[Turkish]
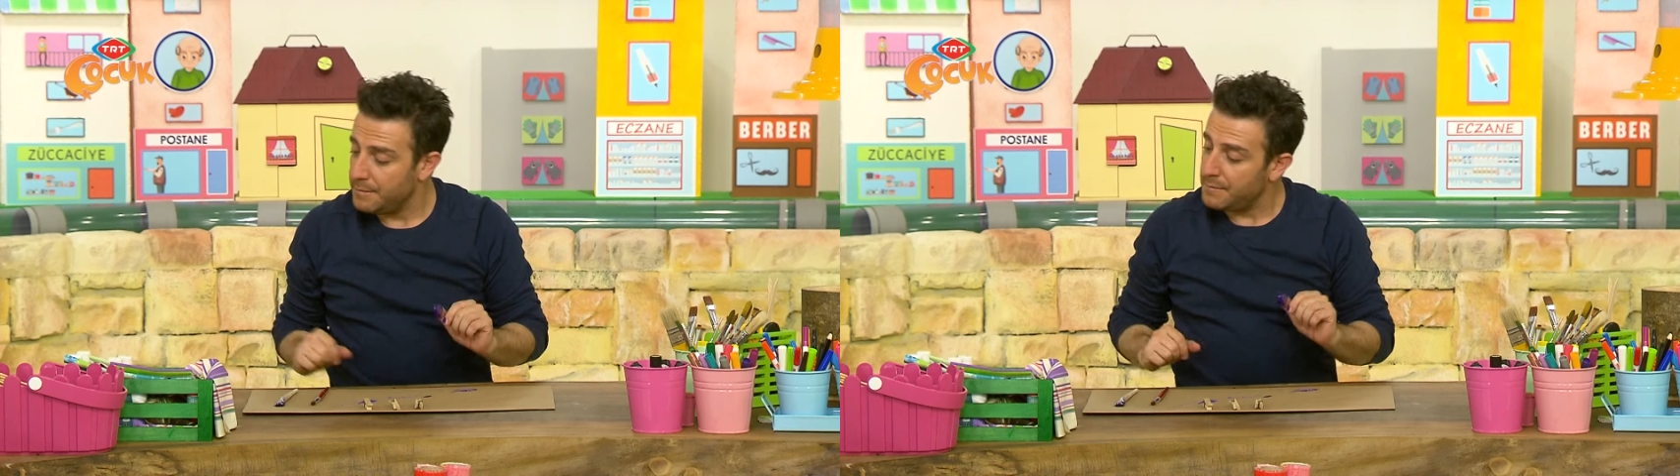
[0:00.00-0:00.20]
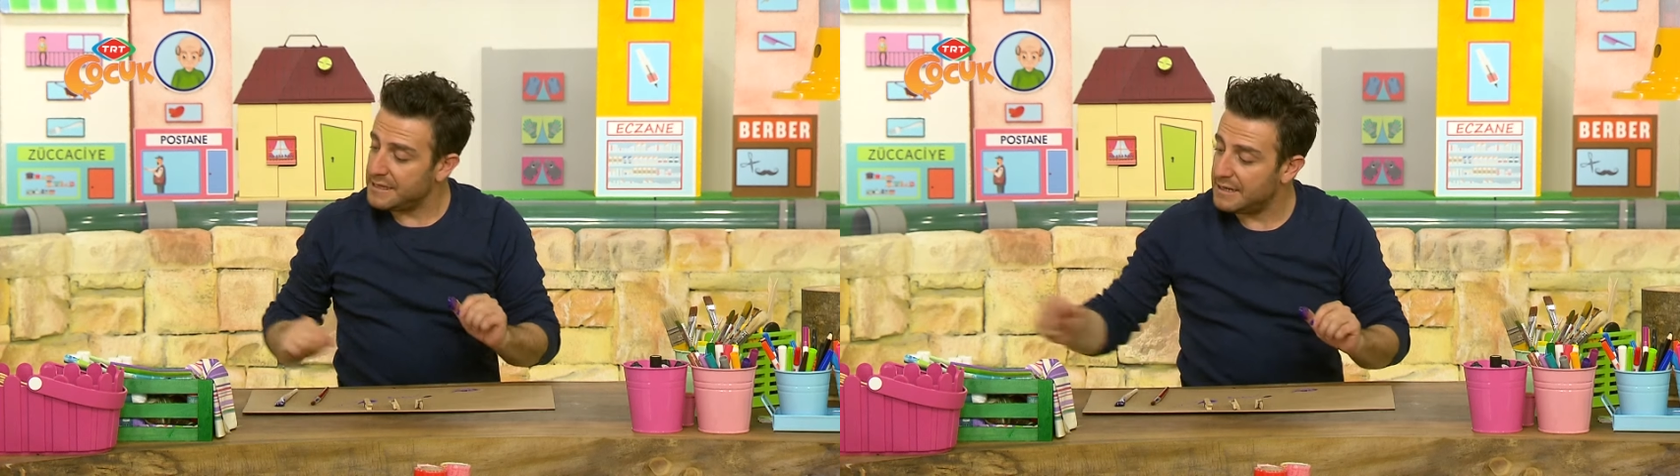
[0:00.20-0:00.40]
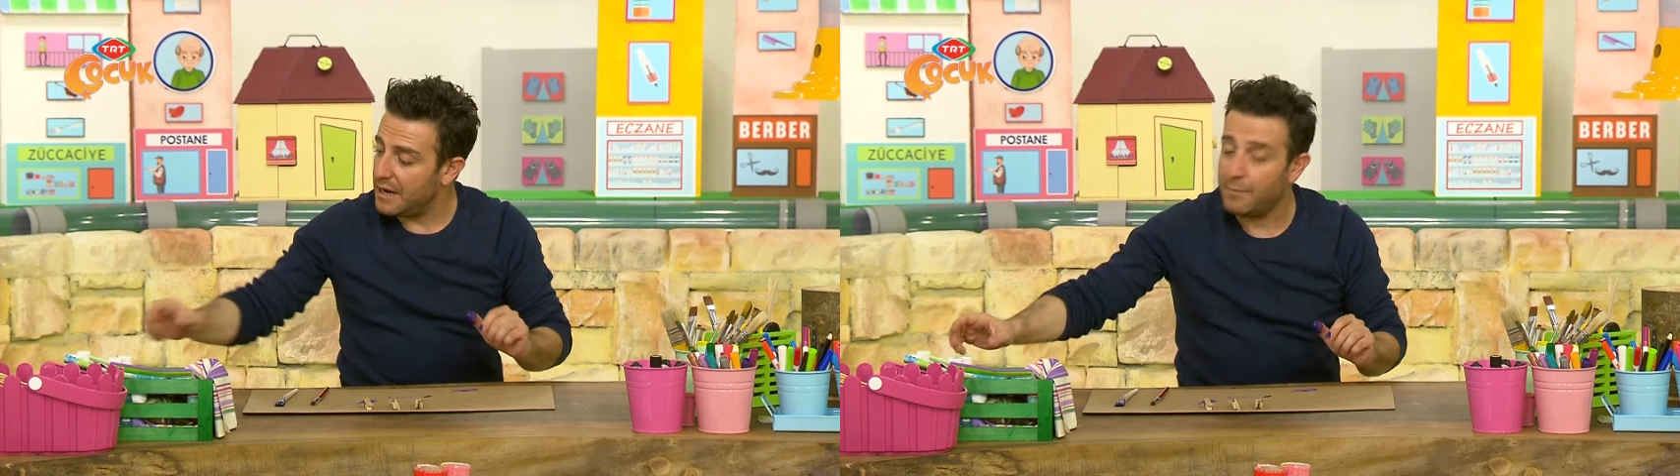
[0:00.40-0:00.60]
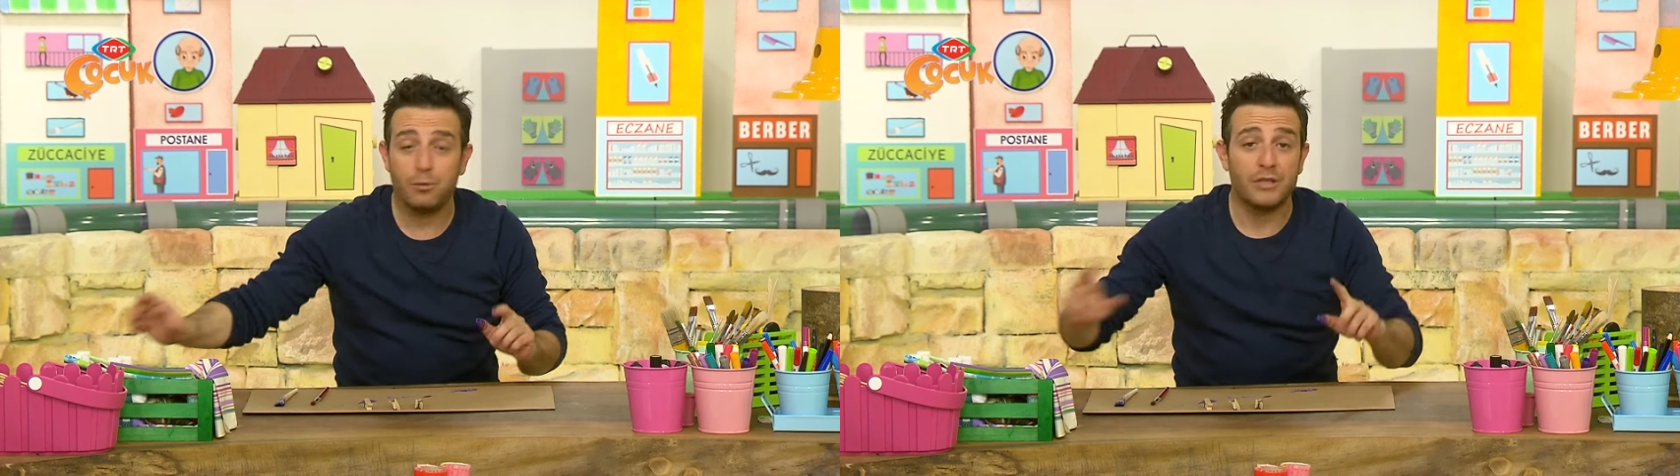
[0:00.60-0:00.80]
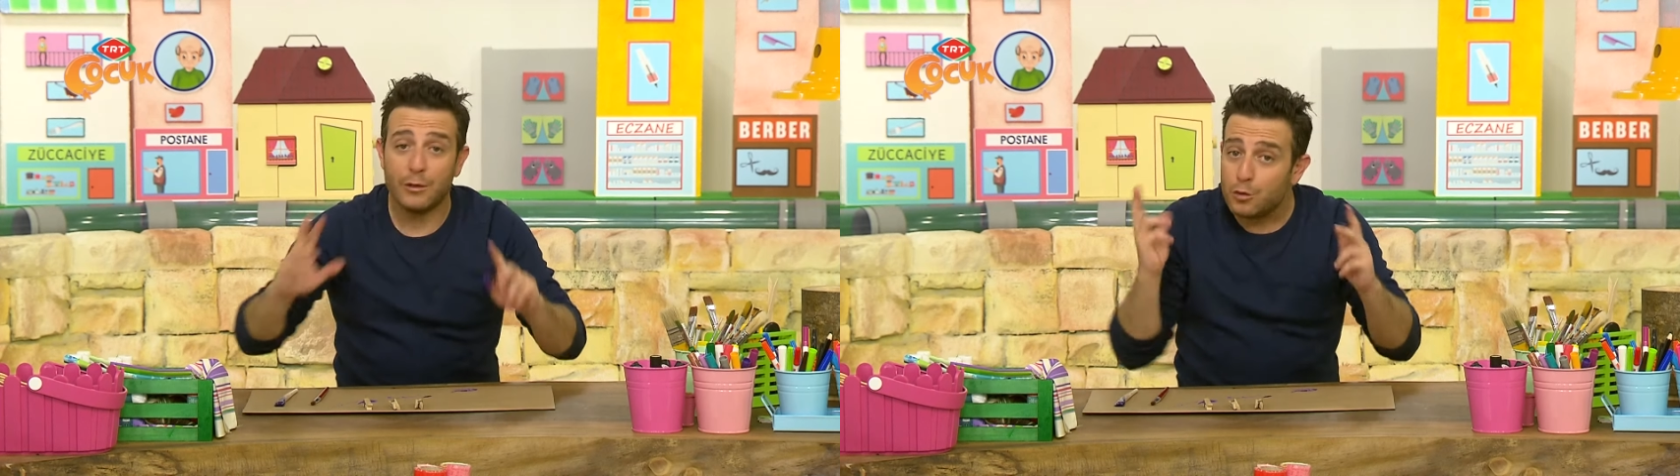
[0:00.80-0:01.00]
Mesela
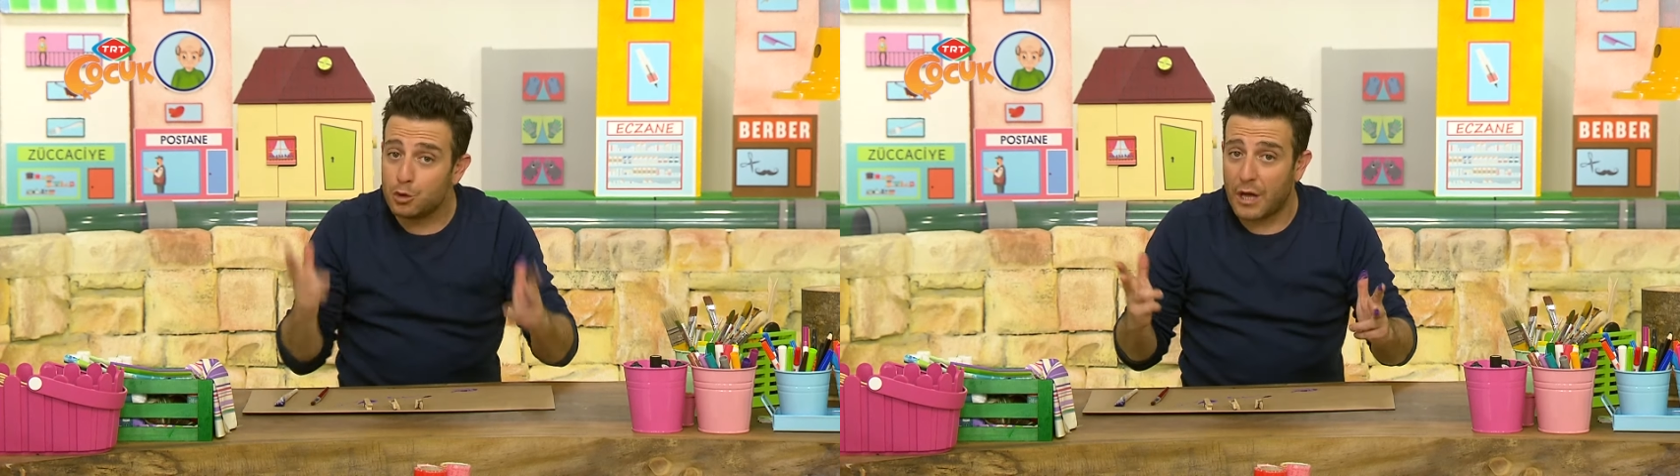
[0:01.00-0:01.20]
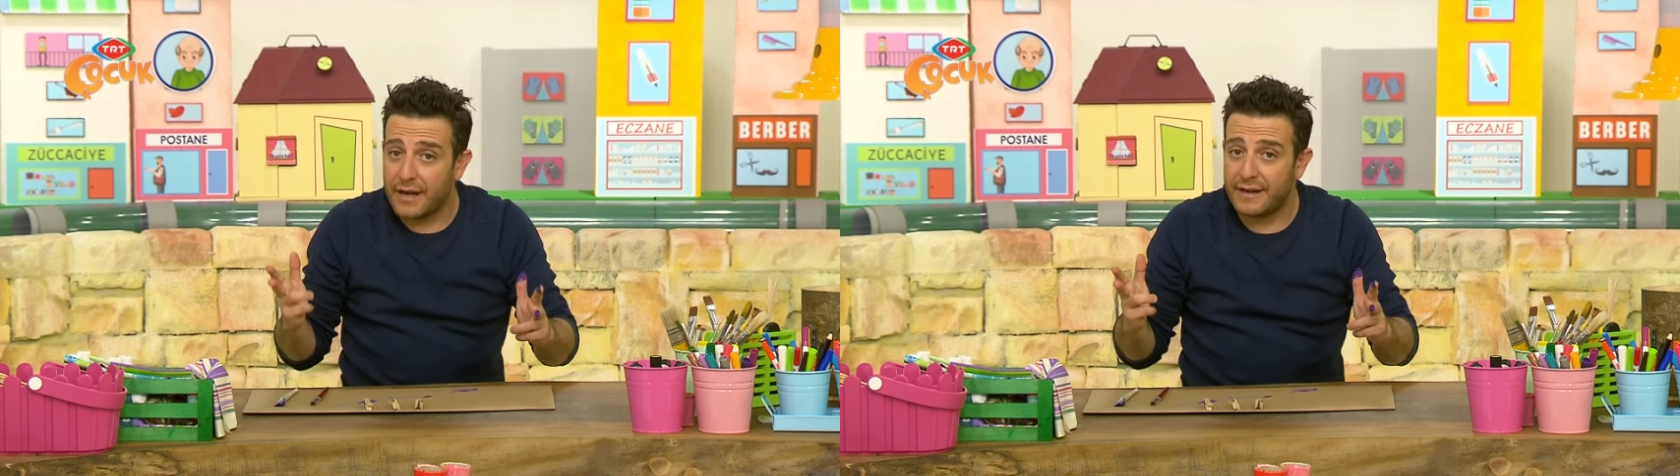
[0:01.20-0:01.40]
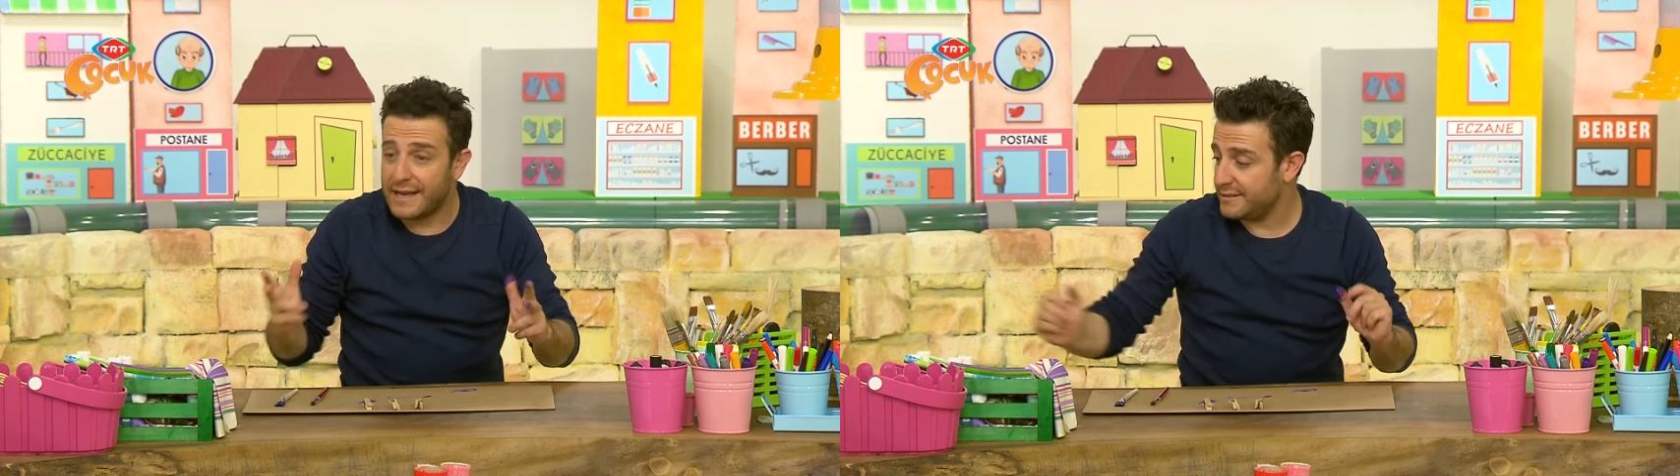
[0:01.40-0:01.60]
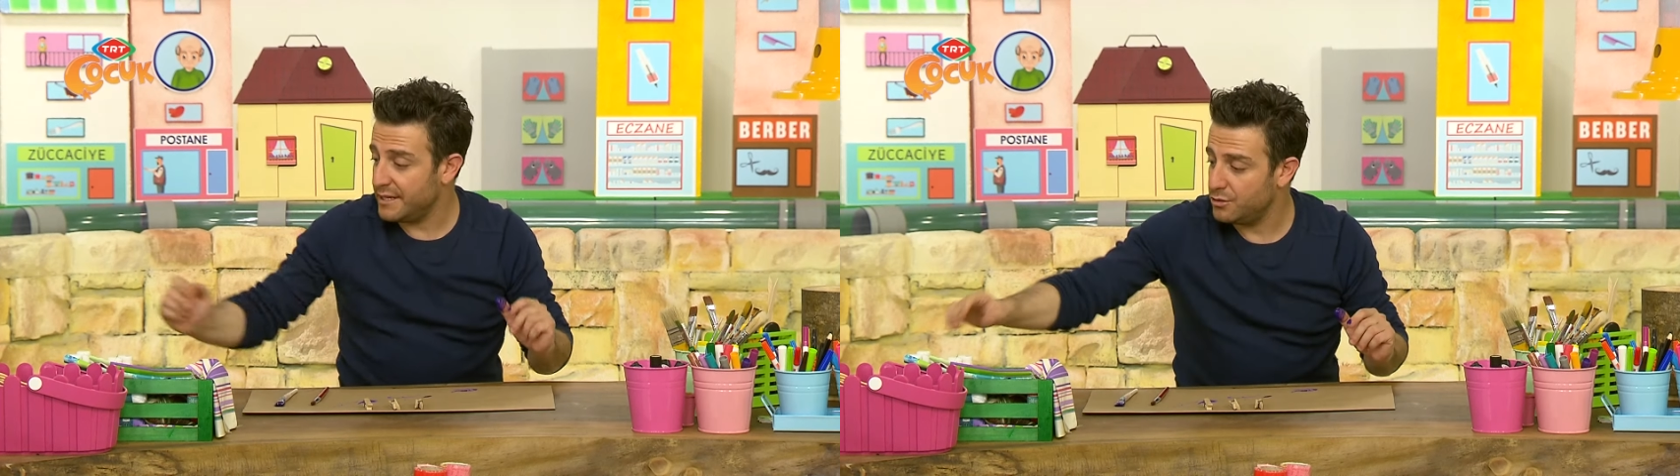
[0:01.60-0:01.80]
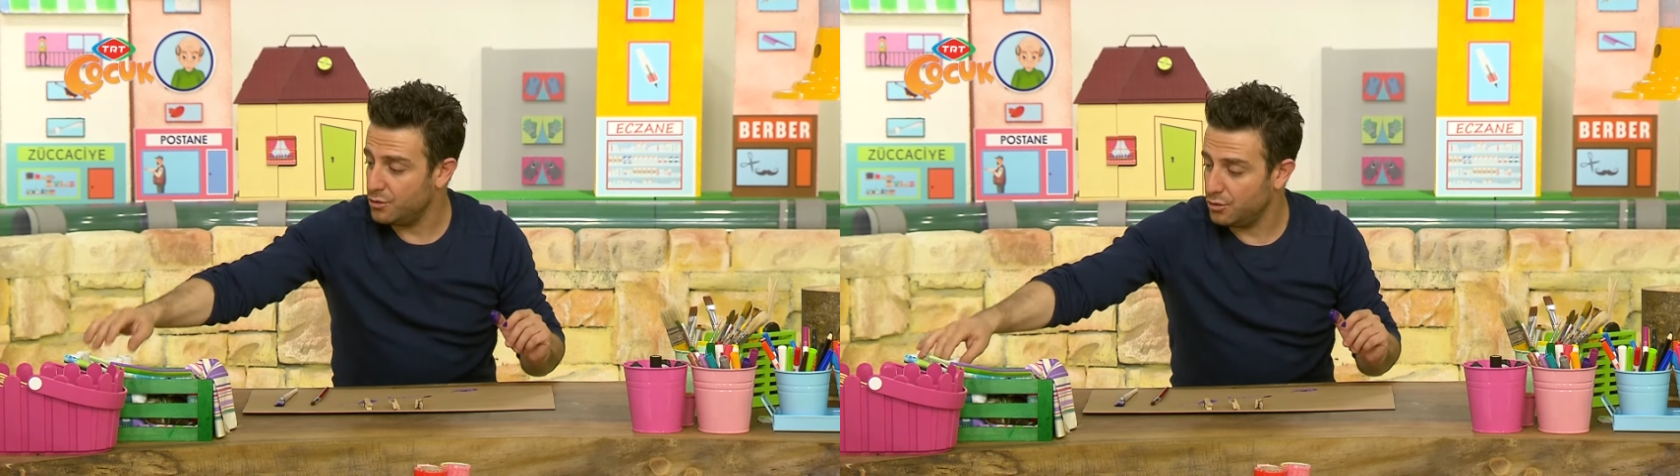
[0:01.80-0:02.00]
buradan üç tane renk
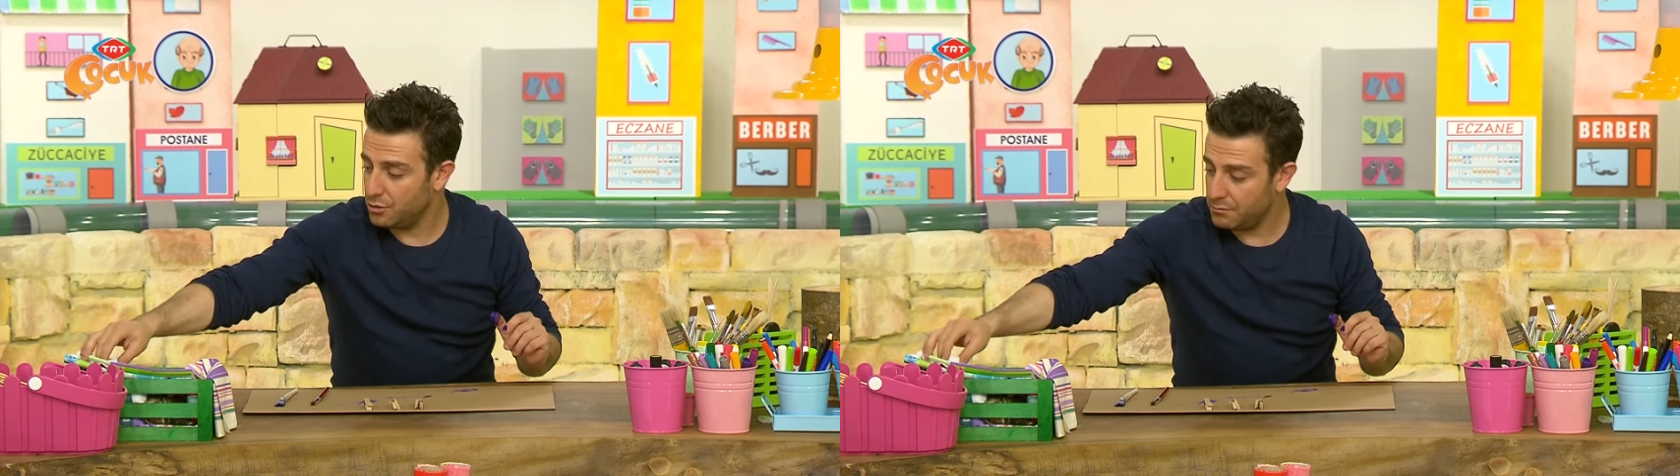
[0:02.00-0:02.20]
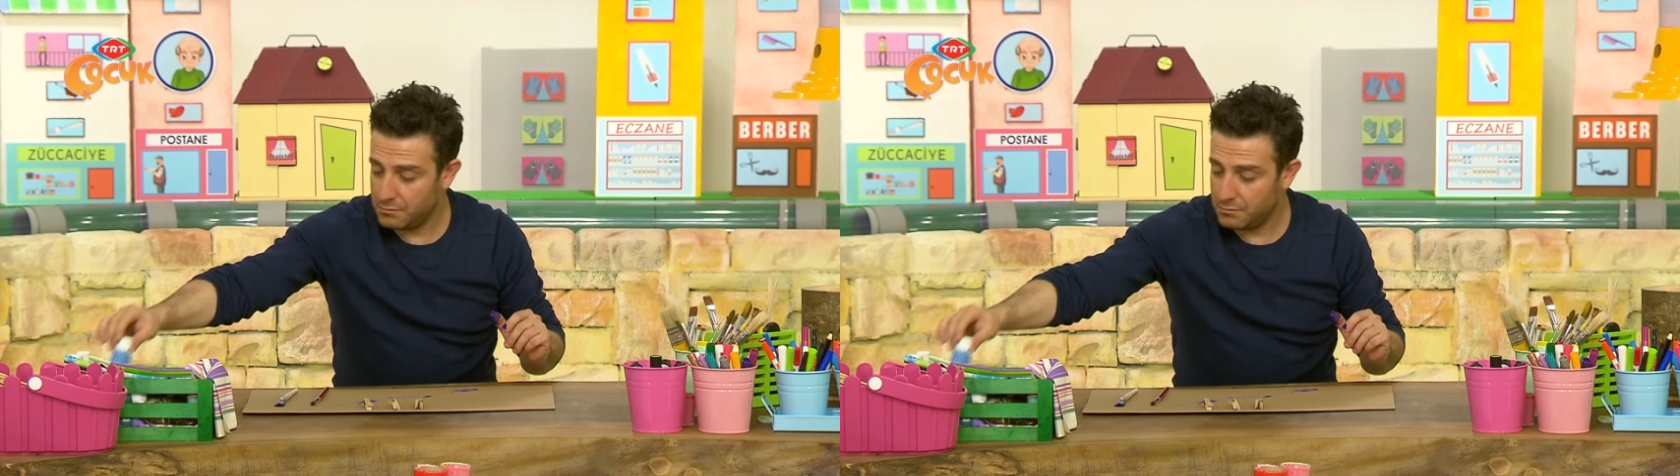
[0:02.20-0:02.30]
seçiyorum.